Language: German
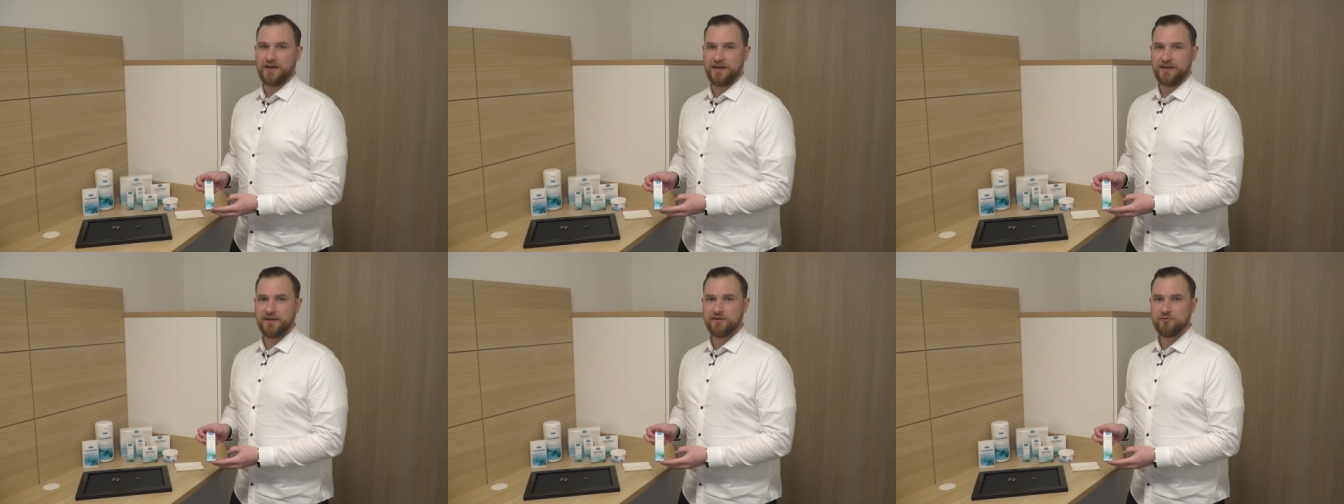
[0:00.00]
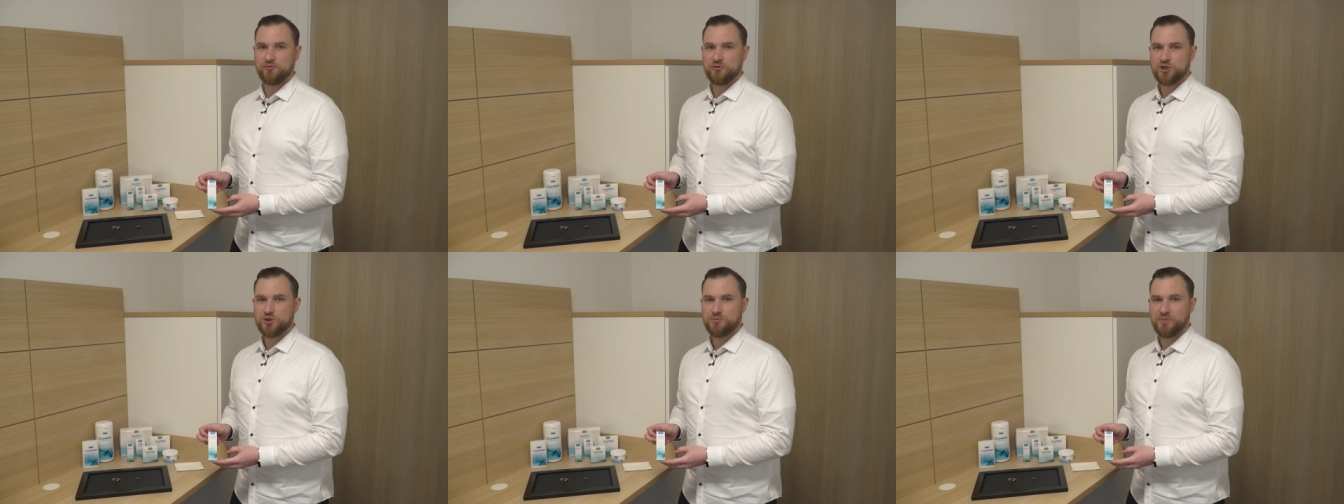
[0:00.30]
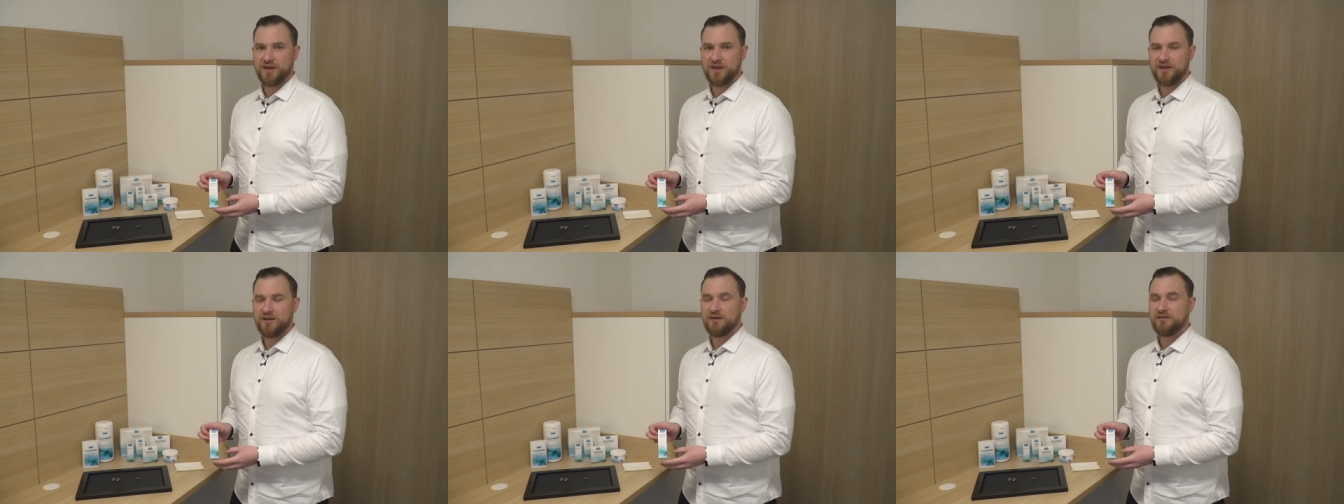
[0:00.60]

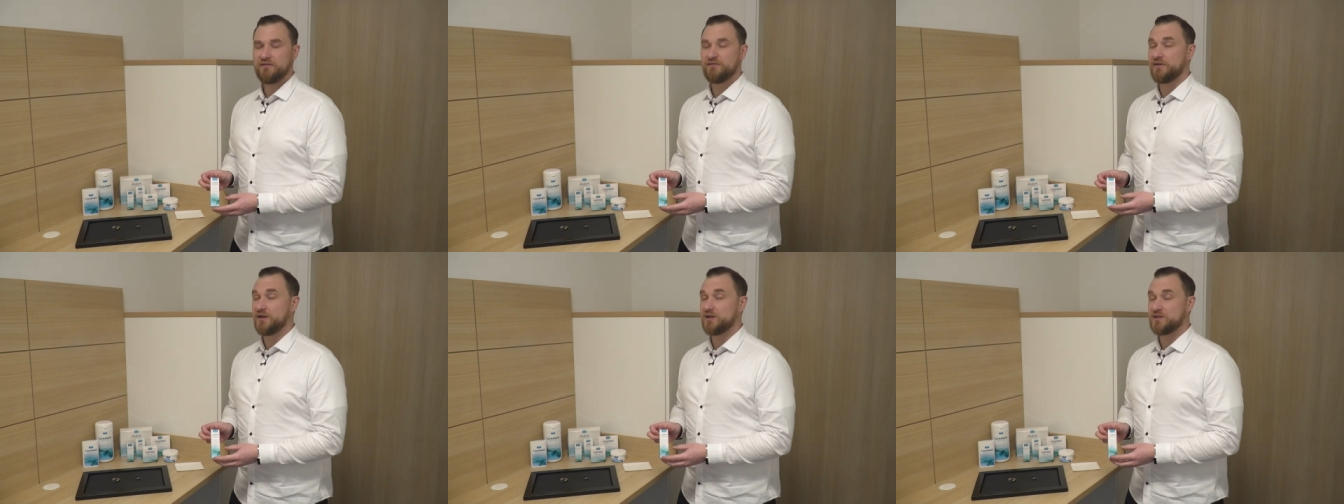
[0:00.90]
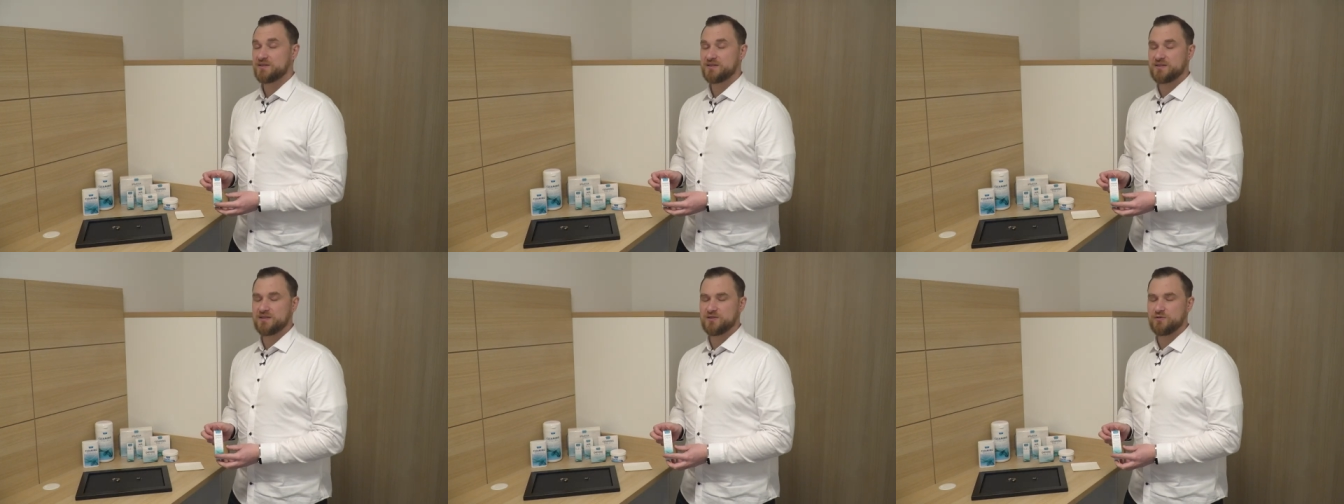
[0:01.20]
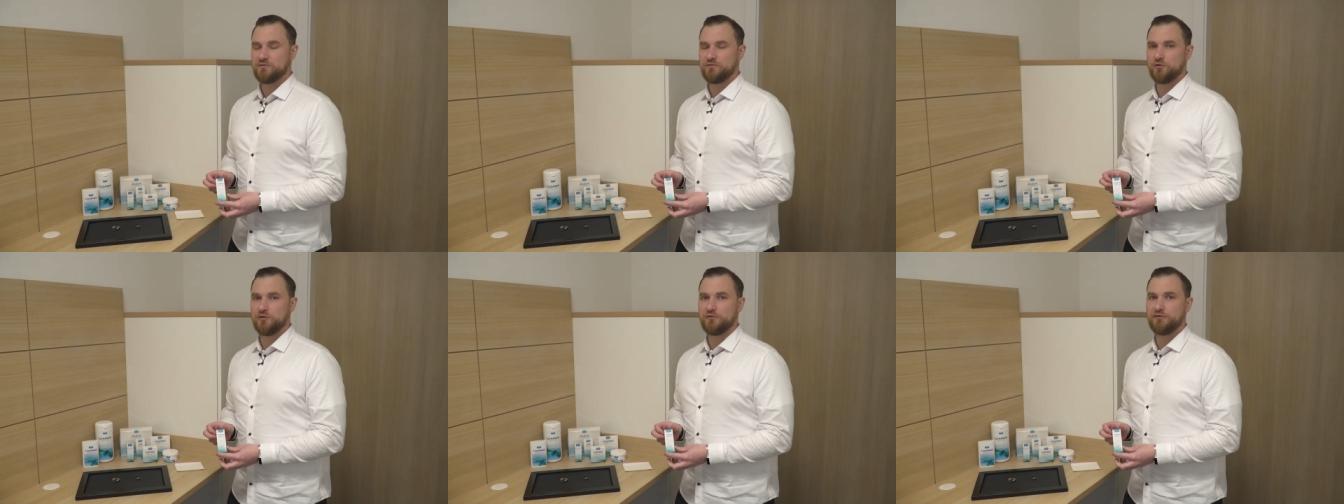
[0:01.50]
Reinigungsspray, welches Sie
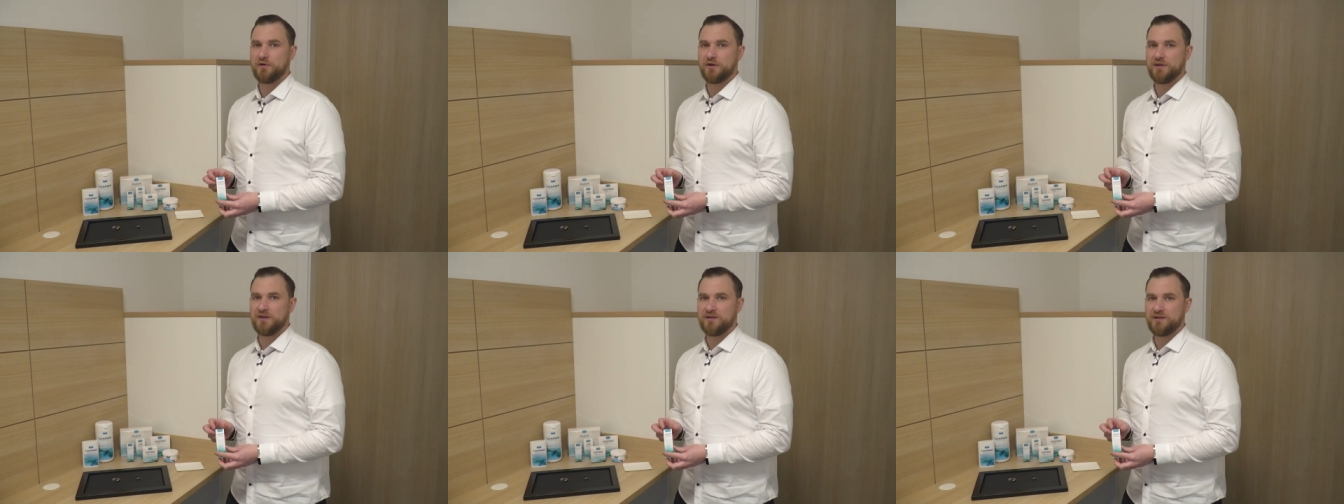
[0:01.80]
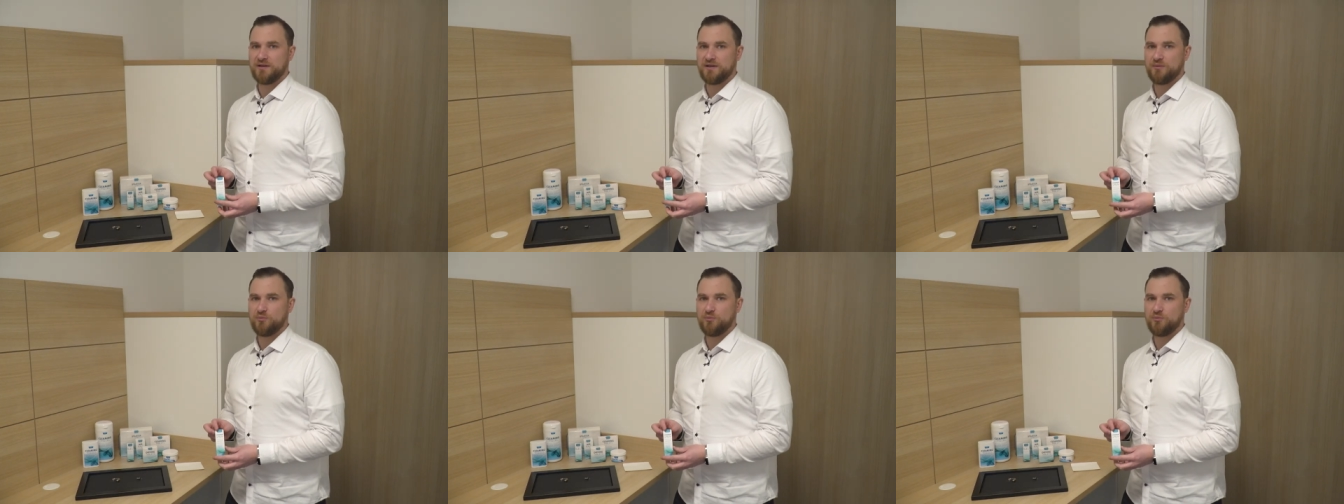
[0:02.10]
sowohl für hinter